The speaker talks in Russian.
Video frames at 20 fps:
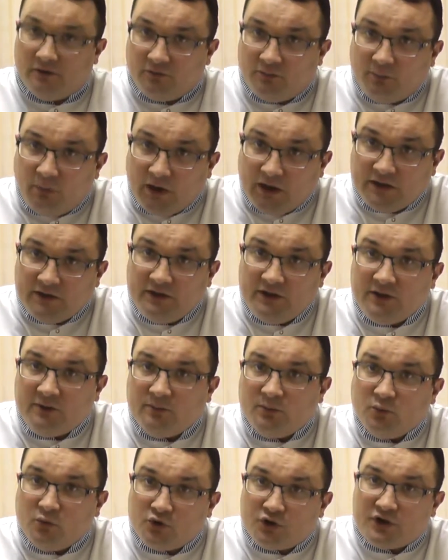вполне
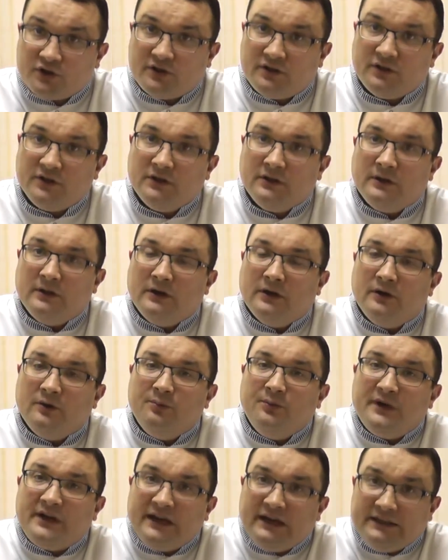может
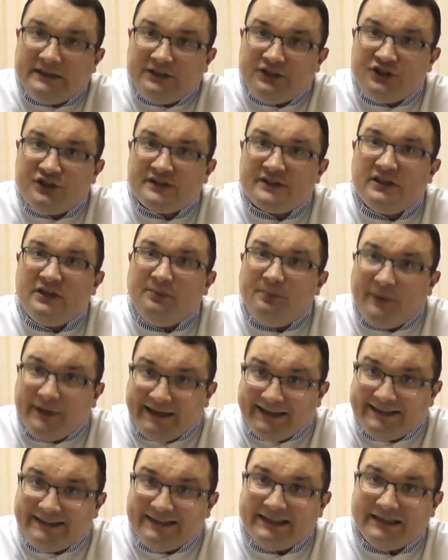механически
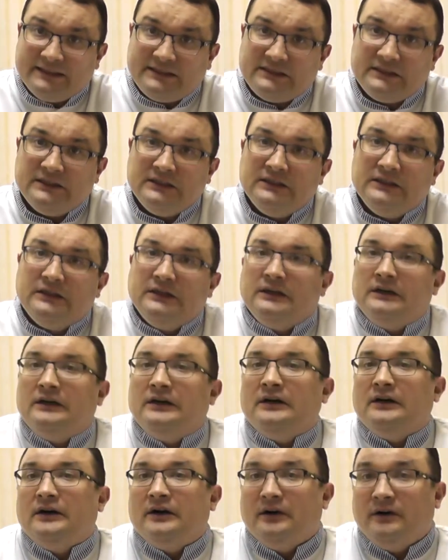передать
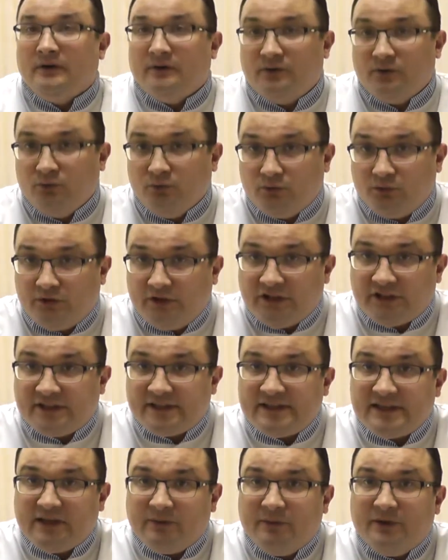ну, те же
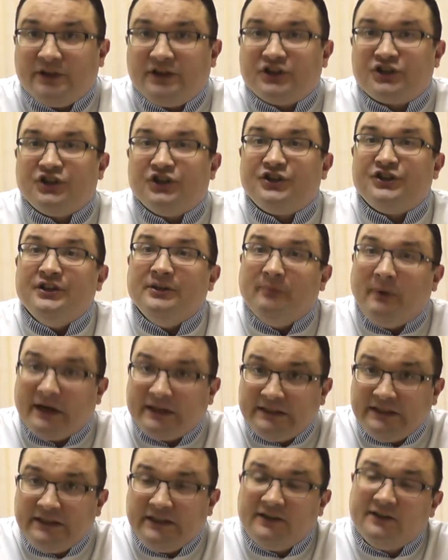самые кишечные
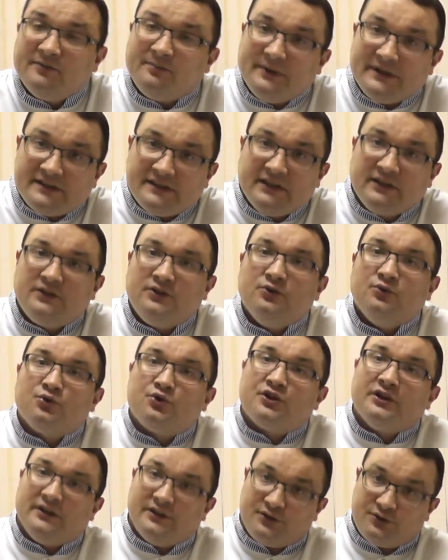бактерии в предстательную
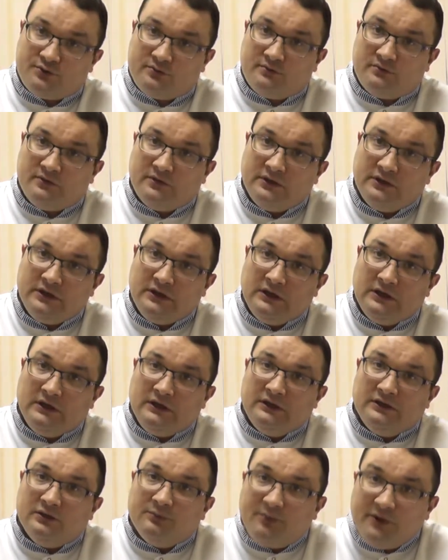железу.
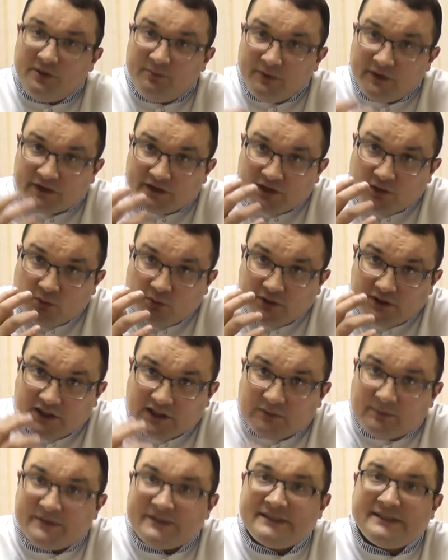Например,
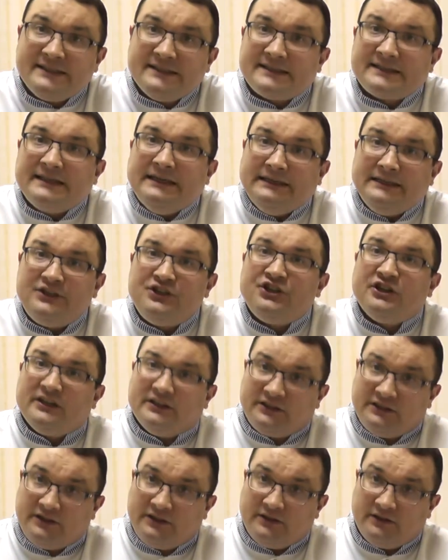какой-то абсцисс
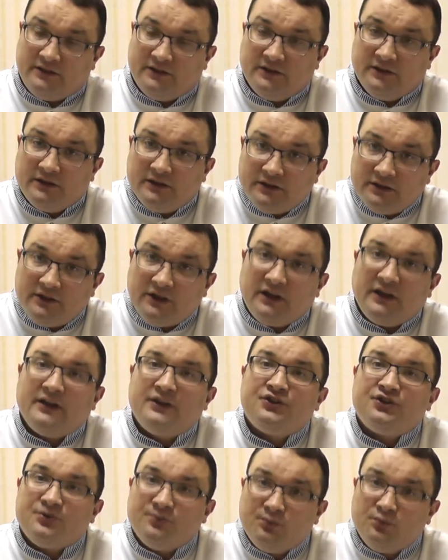клетчатки
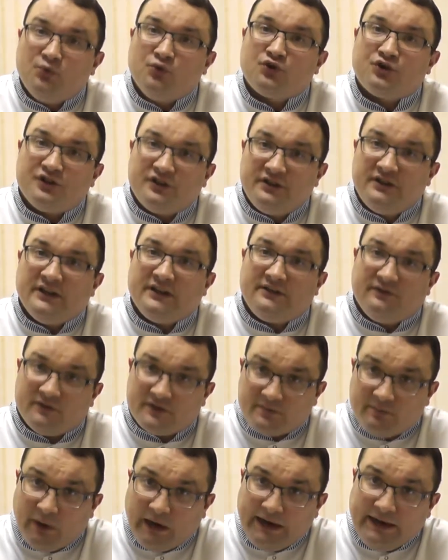также может дать
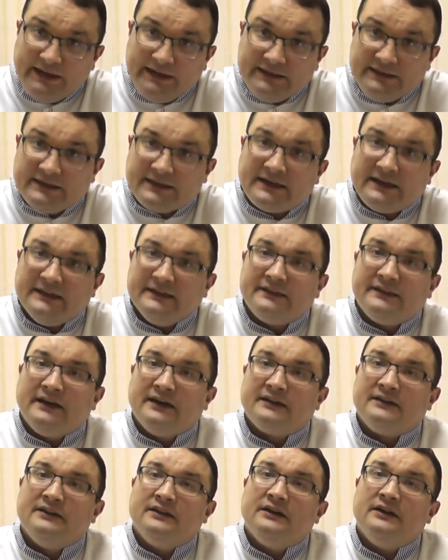воспаление
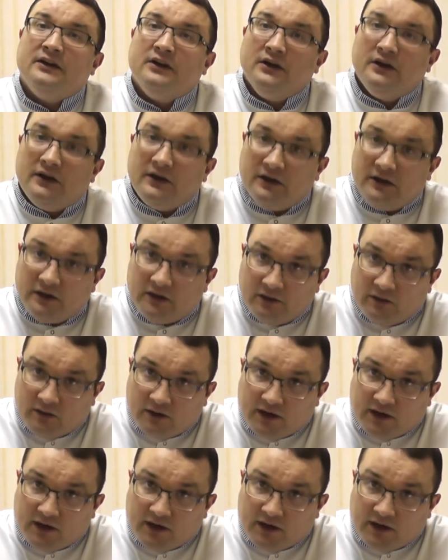контактно, э,